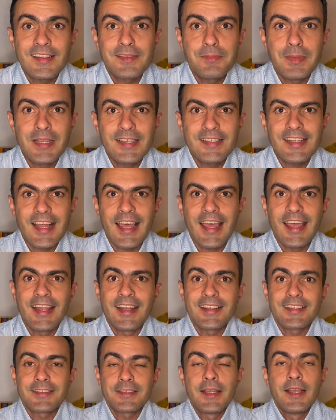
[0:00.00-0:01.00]
milhas
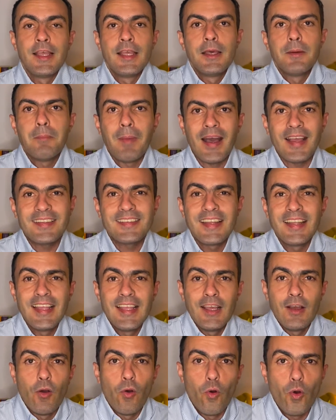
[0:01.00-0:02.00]
aéreas. Mas
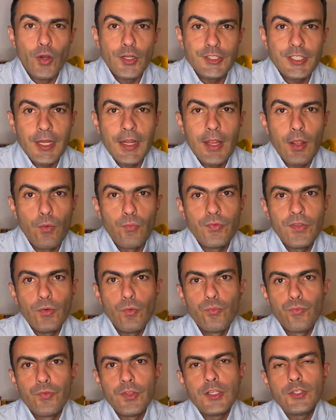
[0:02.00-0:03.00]
hoje eu vi
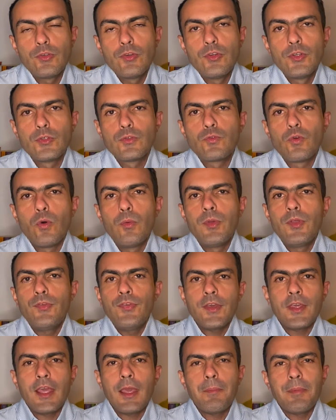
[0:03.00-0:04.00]
um vídeo no YouTube e
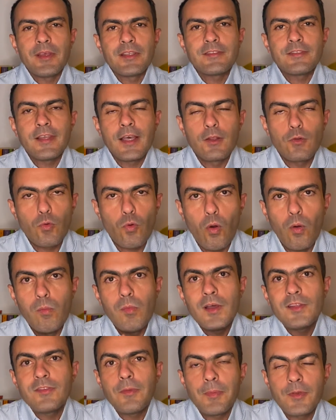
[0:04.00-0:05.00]
fiquei pensando
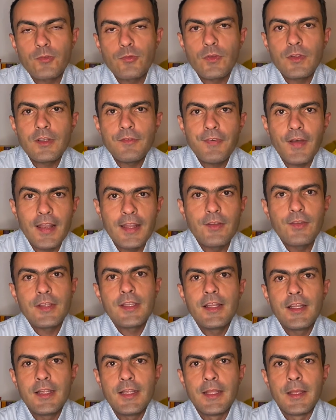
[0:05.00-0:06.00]
como essa pessoa está falando
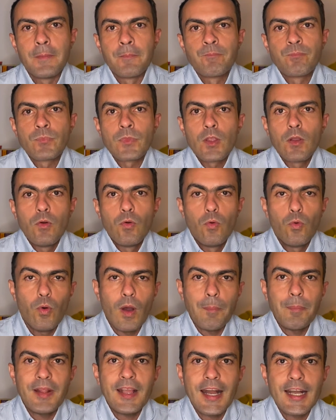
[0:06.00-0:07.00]
aquilo ali um
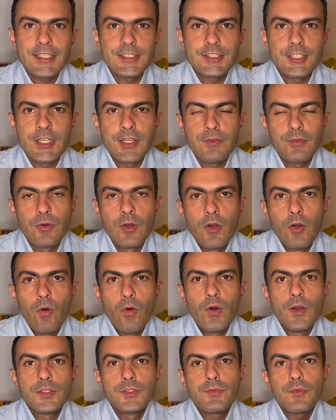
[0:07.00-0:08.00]
aplicativo
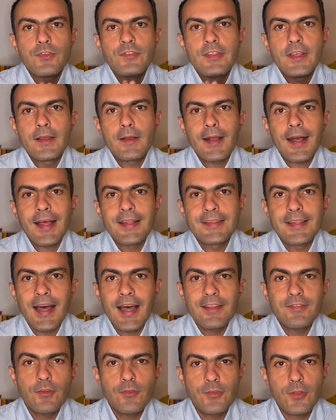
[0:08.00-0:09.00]
onde você
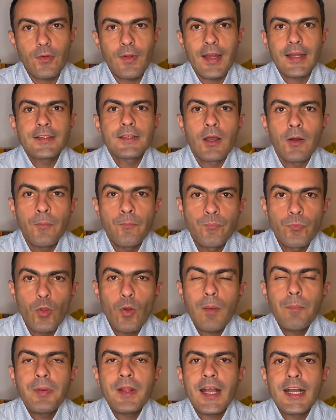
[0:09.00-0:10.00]
cadastra o seu cartão, o
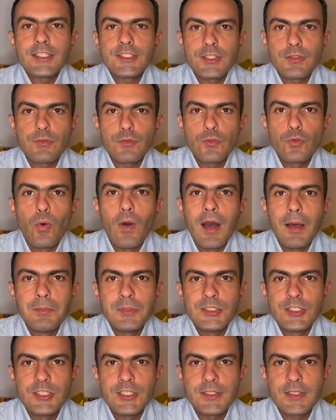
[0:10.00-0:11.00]
aplicativo do Ano
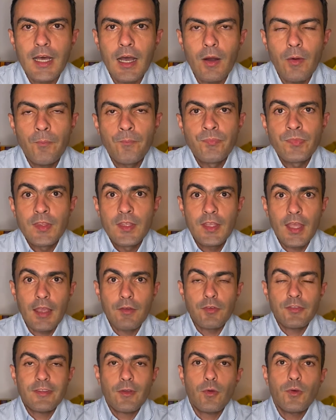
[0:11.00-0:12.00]
Digital, e aí
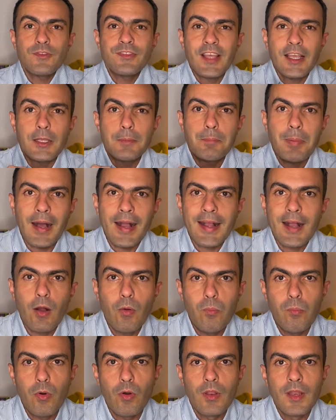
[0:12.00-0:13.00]
você consegue pagar
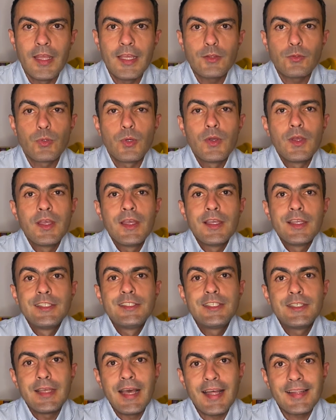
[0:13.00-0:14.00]
um boleto
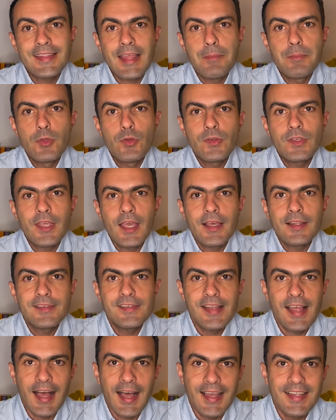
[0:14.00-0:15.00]
de até R$
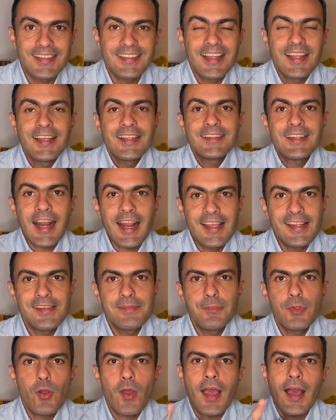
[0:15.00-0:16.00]
1.500,
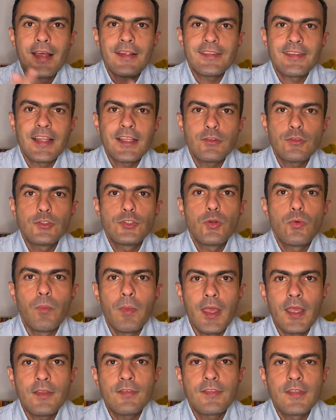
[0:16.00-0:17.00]
R$ reais dentro de um
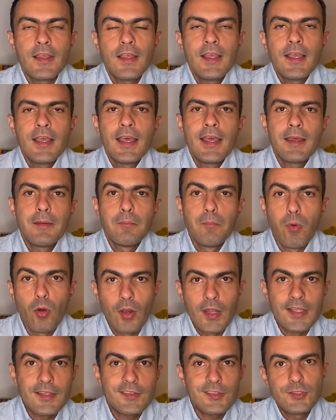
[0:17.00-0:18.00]
mês, é,
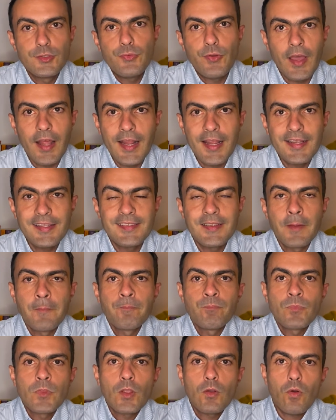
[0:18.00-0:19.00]
boletos diferentes,
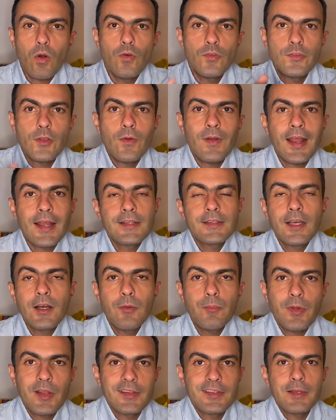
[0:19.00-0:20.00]
com o seu
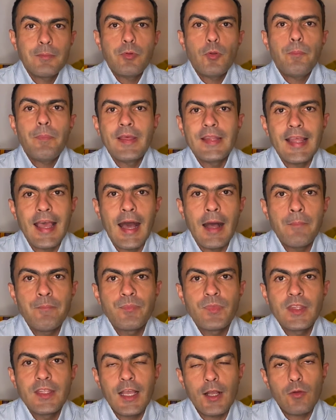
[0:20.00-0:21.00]
cartão, por exemplo,
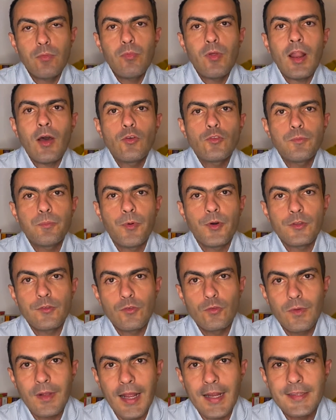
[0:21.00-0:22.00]
PDA, e acumular os pontos
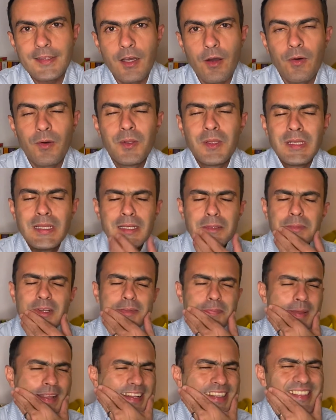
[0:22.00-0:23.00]
do cartão. Mas
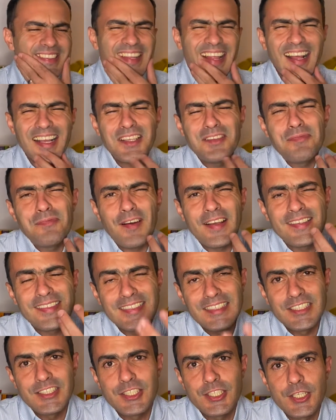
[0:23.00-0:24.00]
espera aí, será que faz
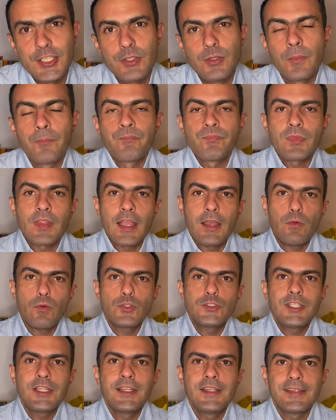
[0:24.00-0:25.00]
sentido eu
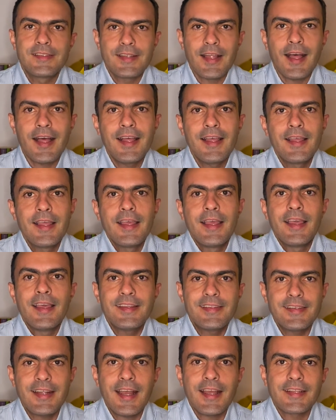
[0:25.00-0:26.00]
utilizar
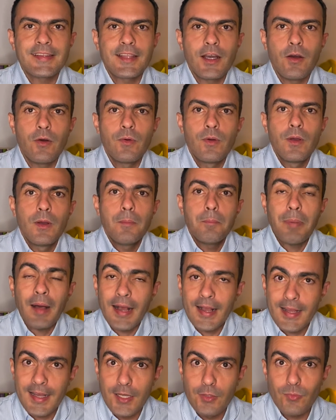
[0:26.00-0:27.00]
esse cartão
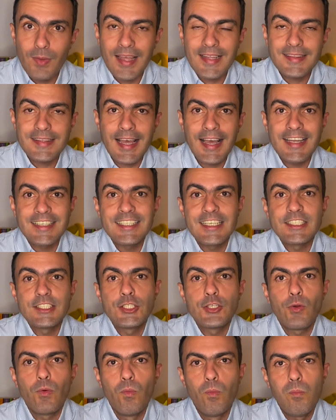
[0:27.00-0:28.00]
pagando uma taxa
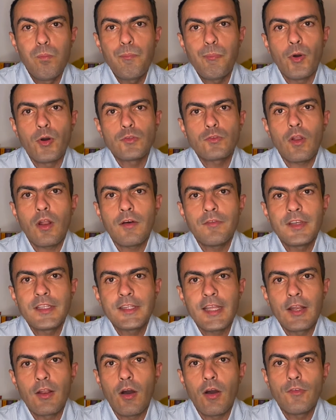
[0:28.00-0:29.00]
de
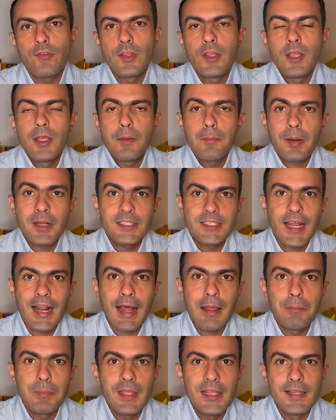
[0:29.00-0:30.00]
1,99 para
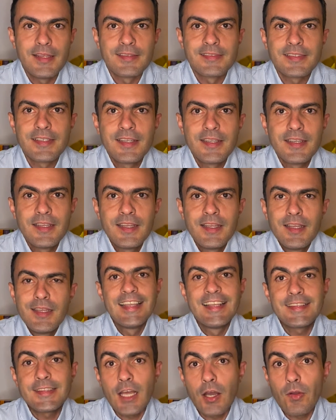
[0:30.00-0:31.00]
gerar milhas?
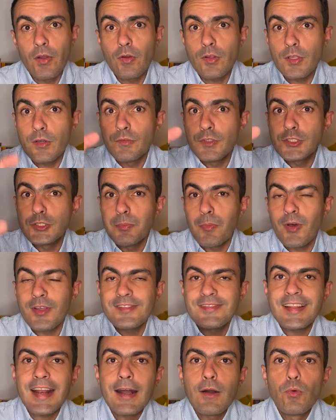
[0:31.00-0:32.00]
Então é o que eu vou te
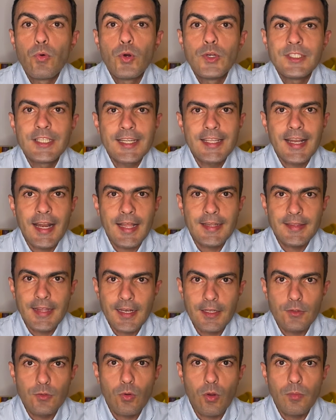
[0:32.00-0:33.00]
mostrar hoje aqui na
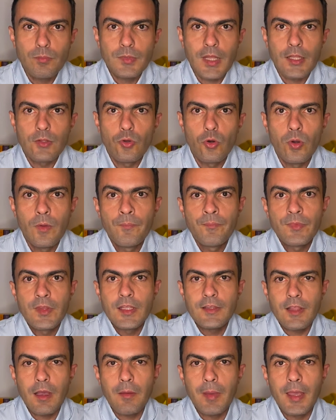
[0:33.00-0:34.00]
tela do computador
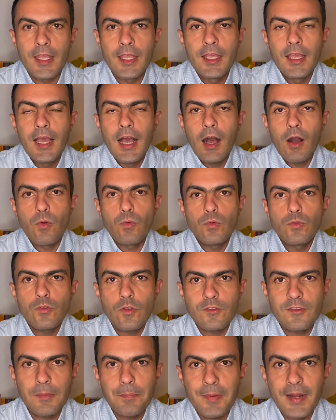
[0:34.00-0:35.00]
e também alguns
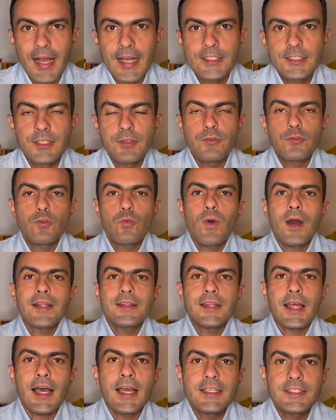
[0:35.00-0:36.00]
outros aplicativos com uma
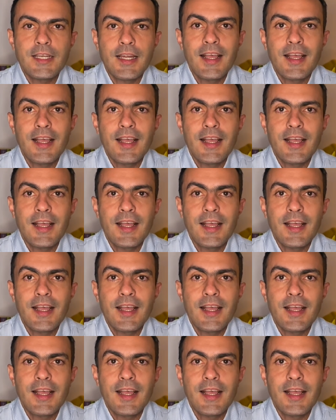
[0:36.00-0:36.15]
taxa